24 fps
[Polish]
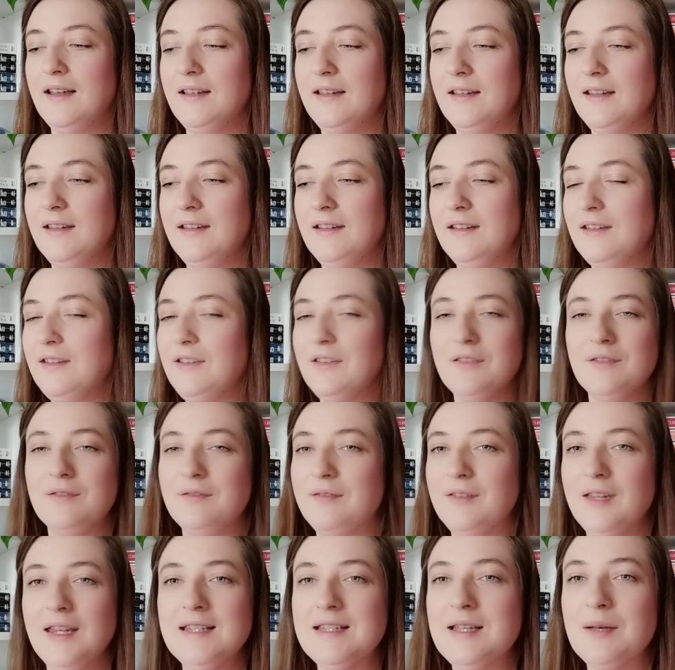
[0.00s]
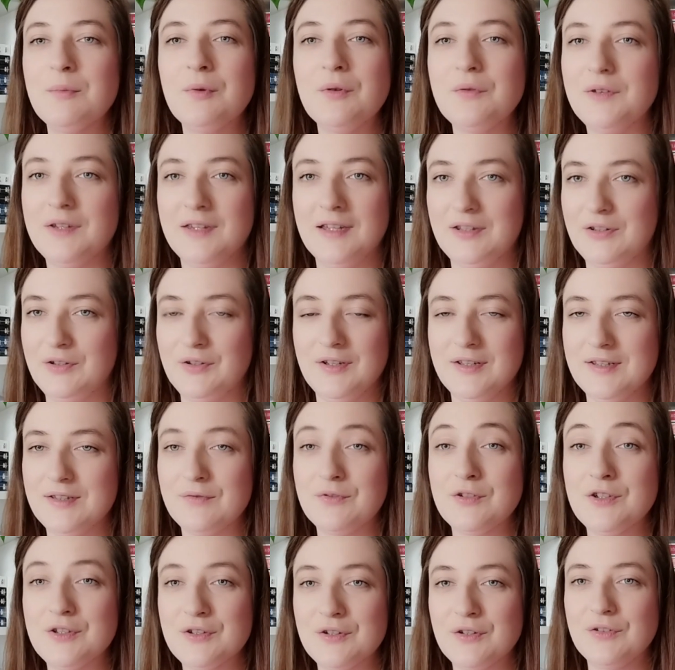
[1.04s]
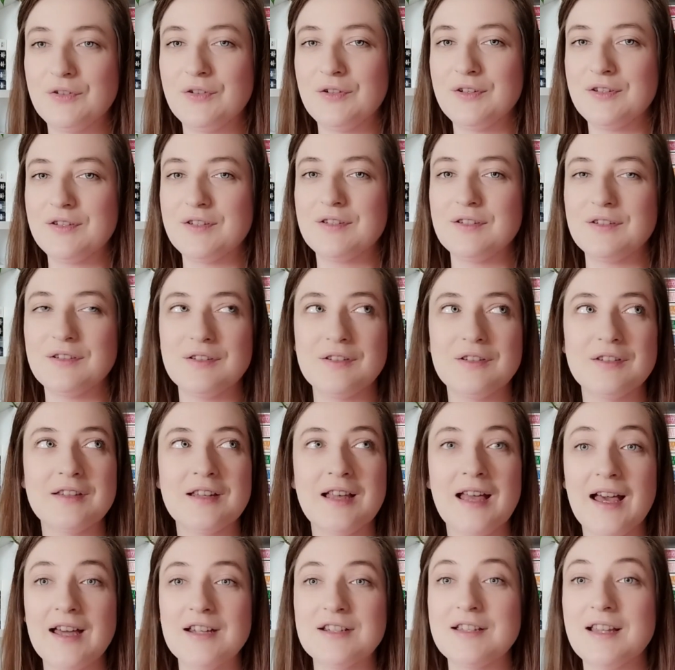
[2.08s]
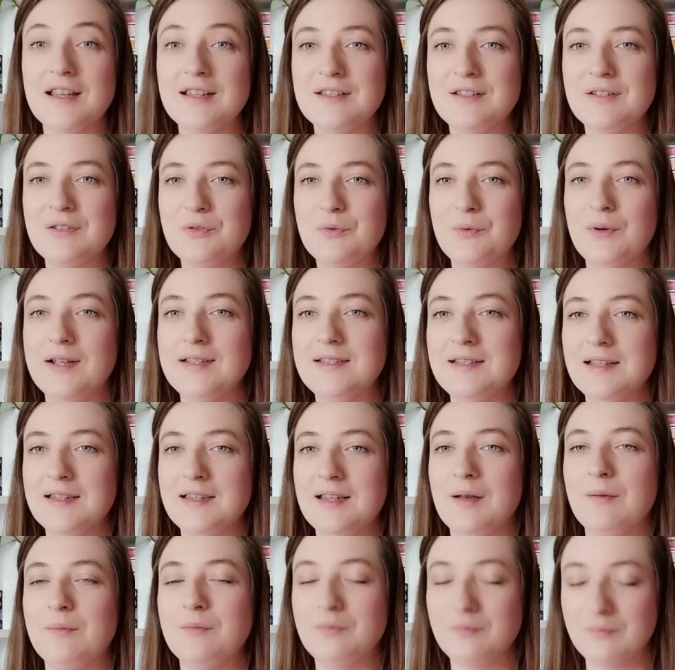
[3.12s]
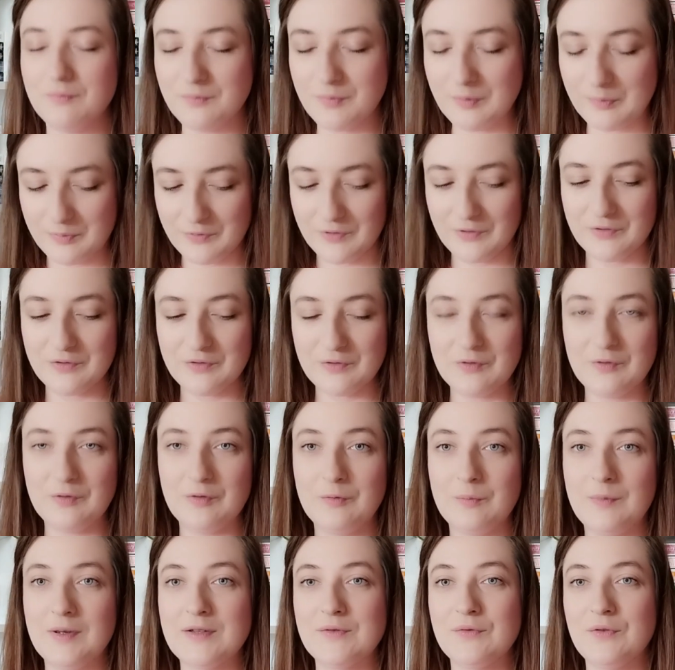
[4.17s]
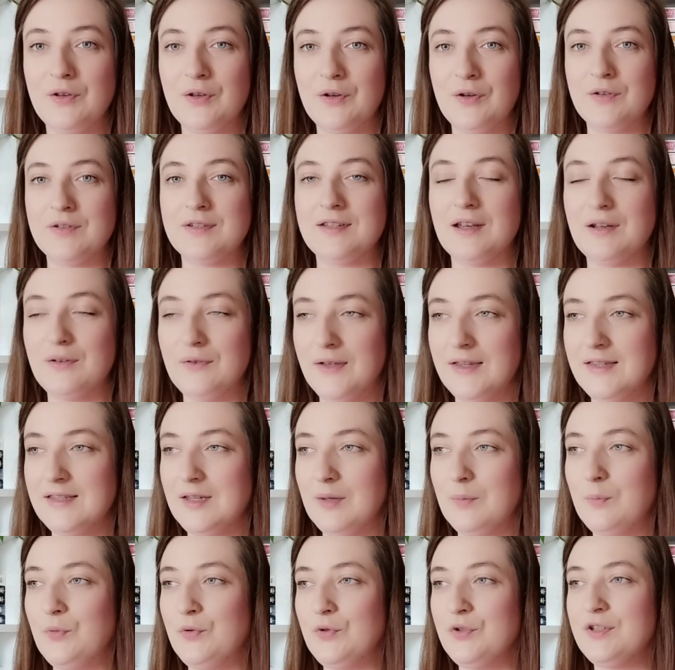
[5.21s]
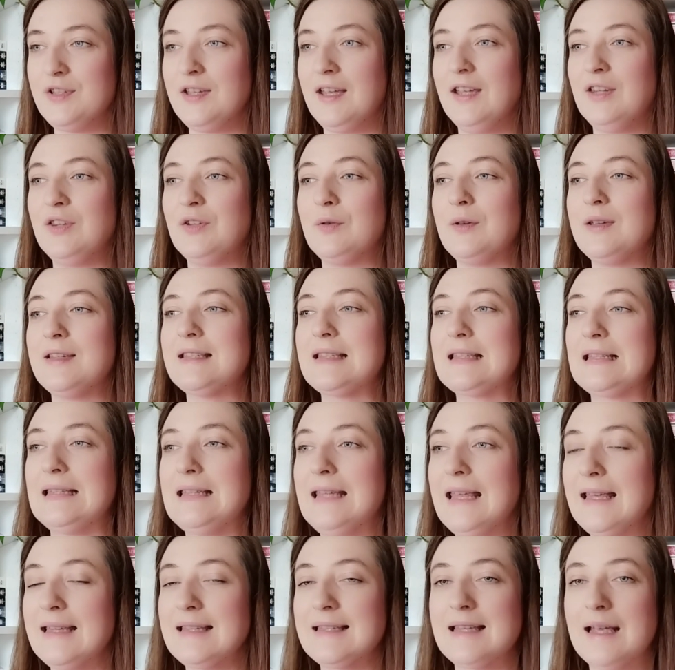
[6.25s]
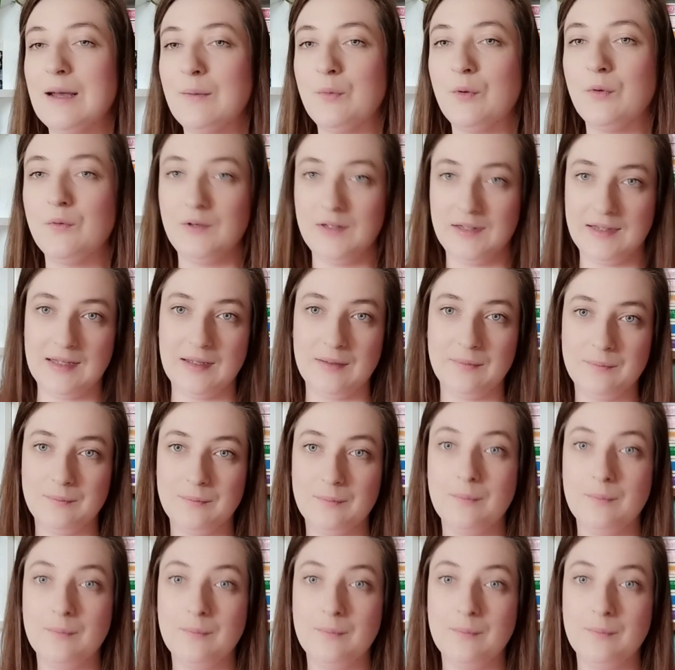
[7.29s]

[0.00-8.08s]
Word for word: I niesamowite to jest. Wszystko to jest. Każda sytuacja tam po prostu ma swoje konsekwencje później i to jest niesamowite.